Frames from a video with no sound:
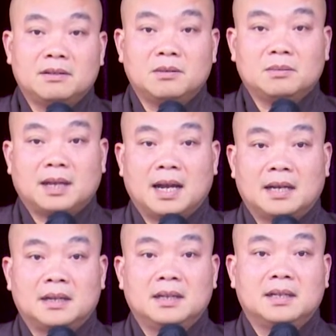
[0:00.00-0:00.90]
chúng
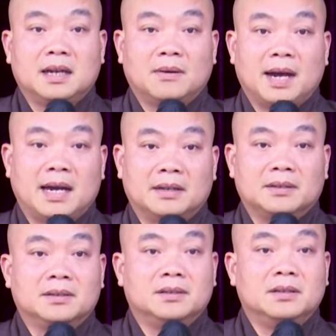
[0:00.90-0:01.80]
ta đi vào hàng
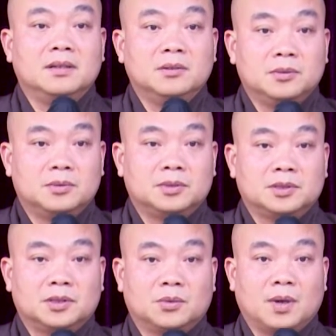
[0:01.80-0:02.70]
dự lưu
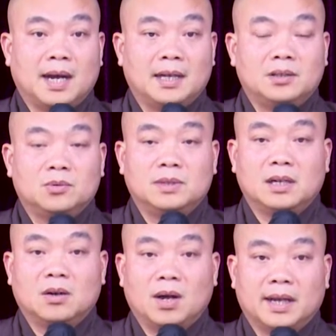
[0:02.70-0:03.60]
sơ quả tu đà
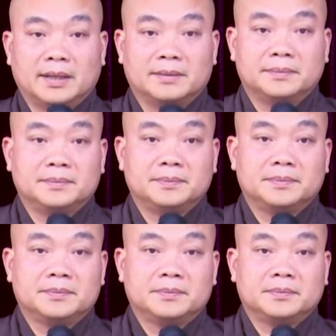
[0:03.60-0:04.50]
hoàng
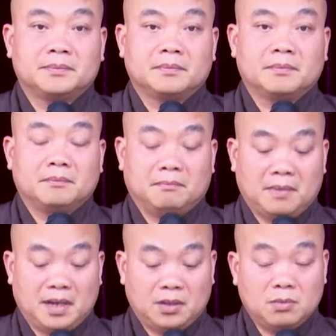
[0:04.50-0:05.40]

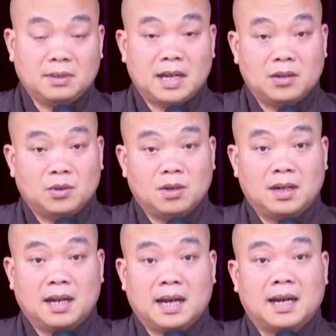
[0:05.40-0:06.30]
Mà chúng ta gọi
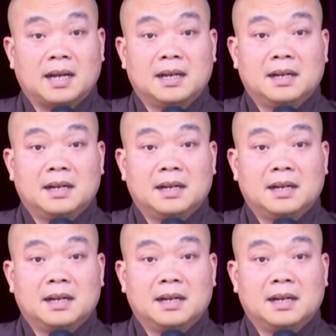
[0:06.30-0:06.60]
là